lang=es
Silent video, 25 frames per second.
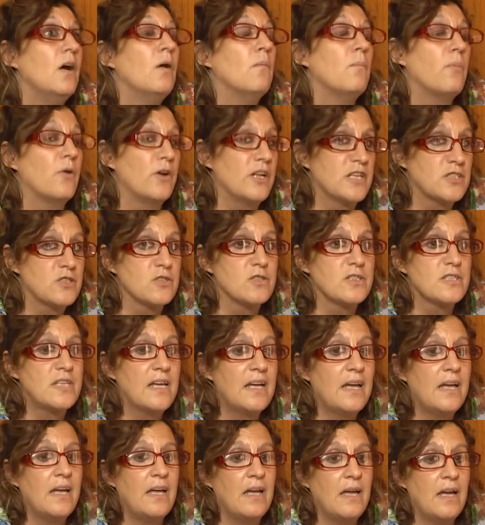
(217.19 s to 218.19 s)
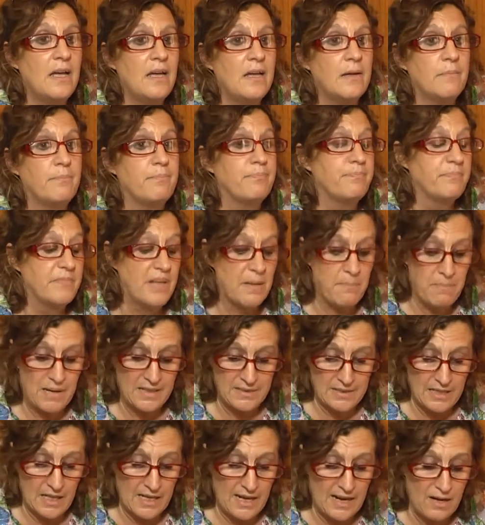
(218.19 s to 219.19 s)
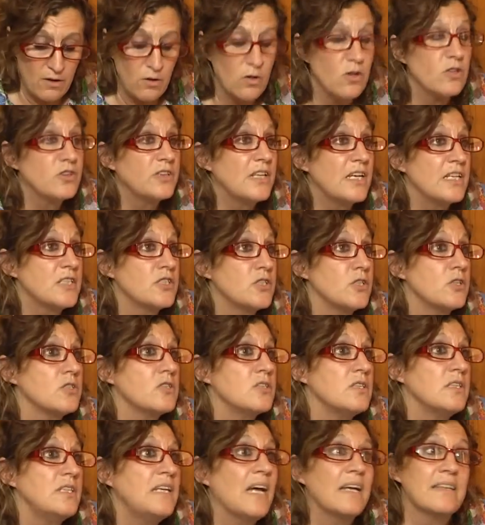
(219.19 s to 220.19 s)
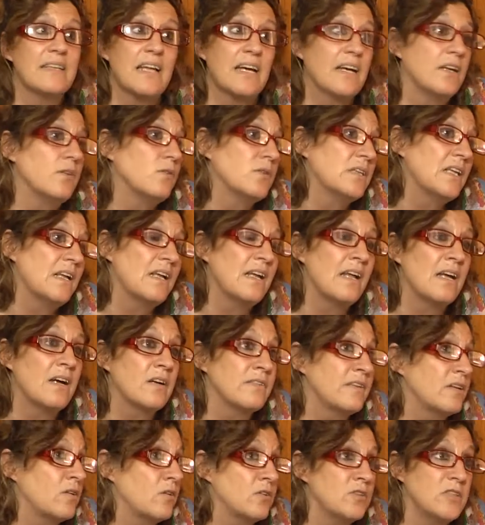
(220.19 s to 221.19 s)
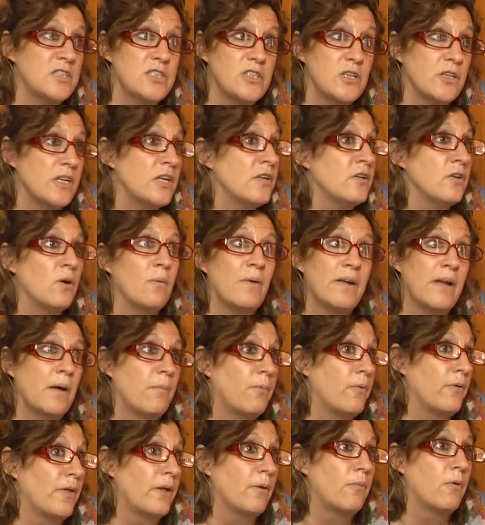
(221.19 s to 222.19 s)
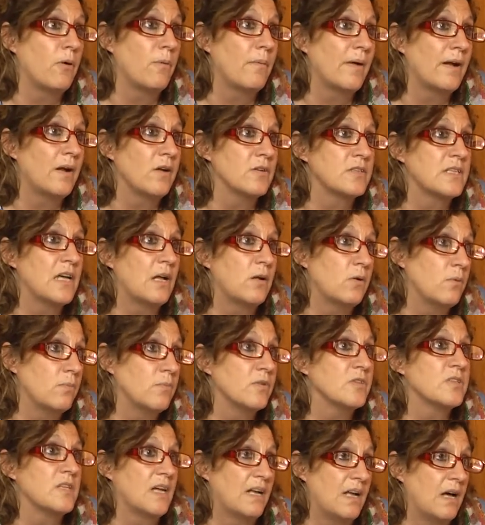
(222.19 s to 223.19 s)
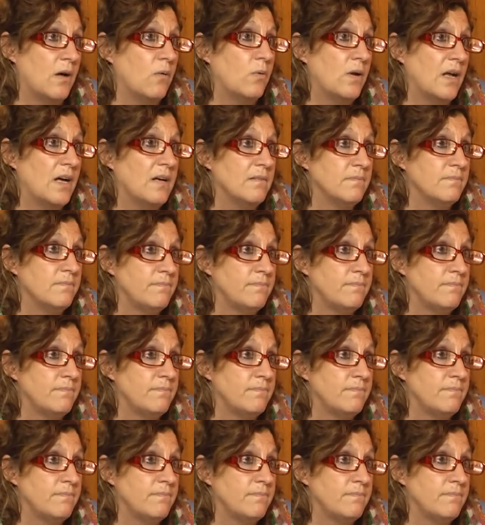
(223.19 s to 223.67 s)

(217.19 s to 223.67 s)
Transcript: Por eso se eh, desmantelaron los techos y hasta que no estén en las condiciones no van a poder volver los alumnos al aula.